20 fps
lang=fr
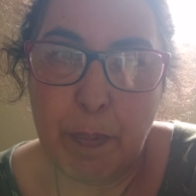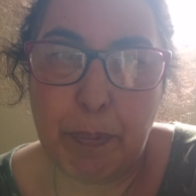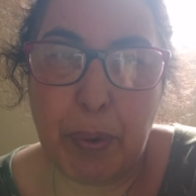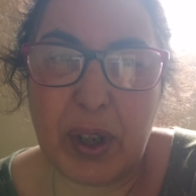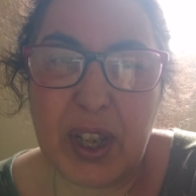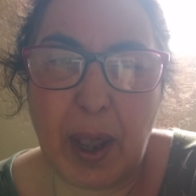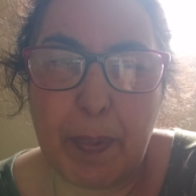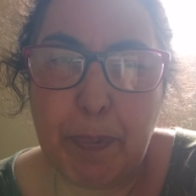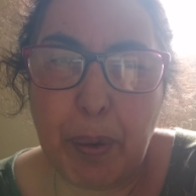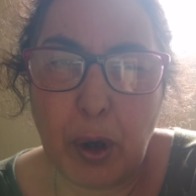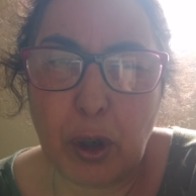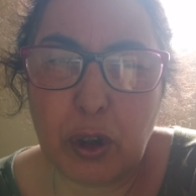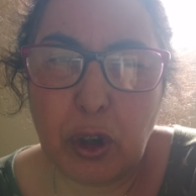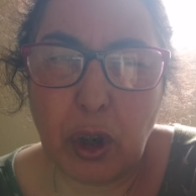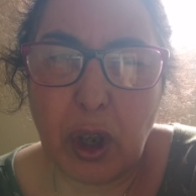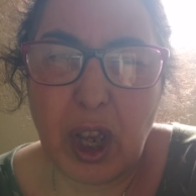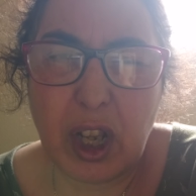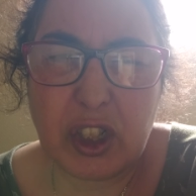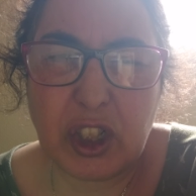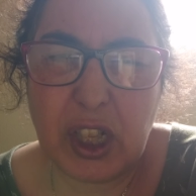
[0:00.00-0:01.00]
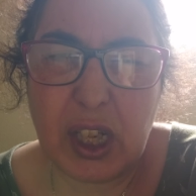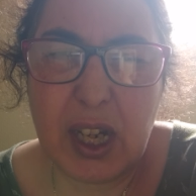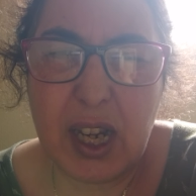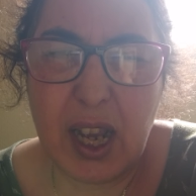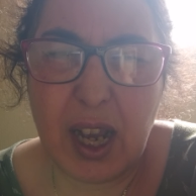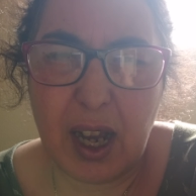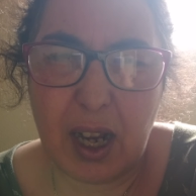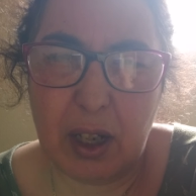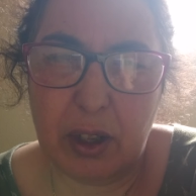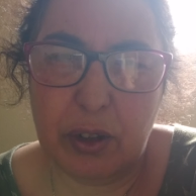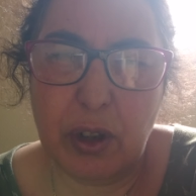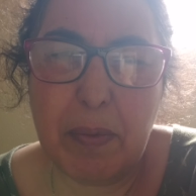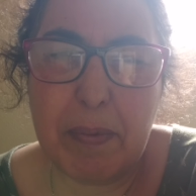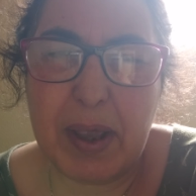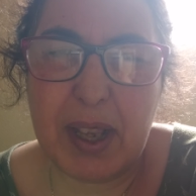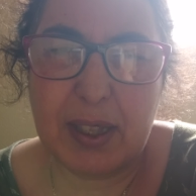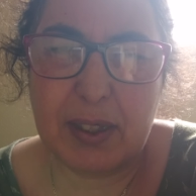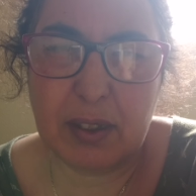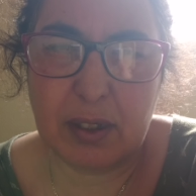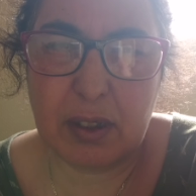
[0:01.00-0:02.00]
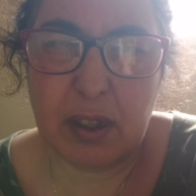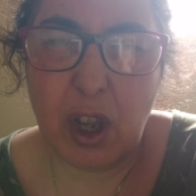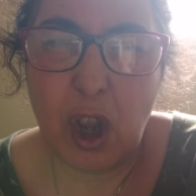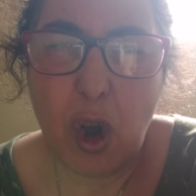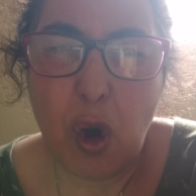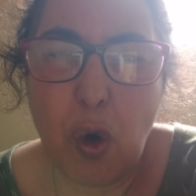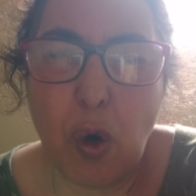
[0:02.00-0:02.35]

pour qu'un procureur général de Metz